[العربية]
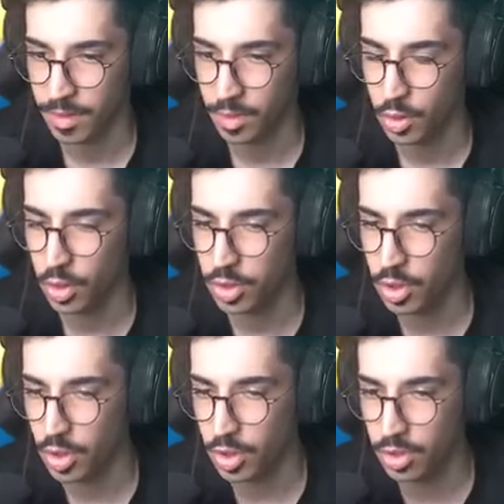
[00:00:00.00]
يا
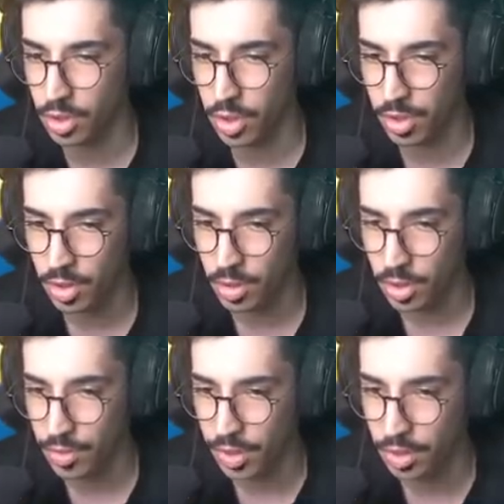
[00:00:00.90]
ساتر
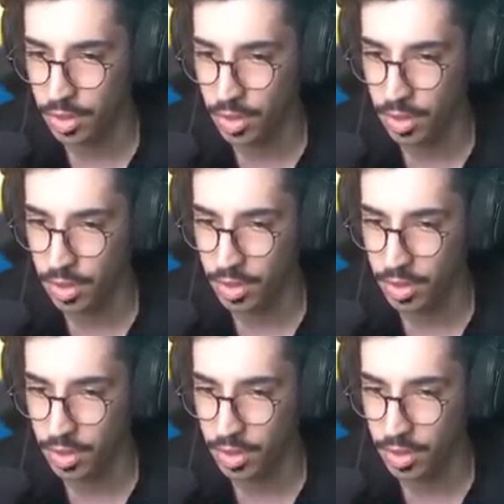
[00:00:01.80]
كيف صدها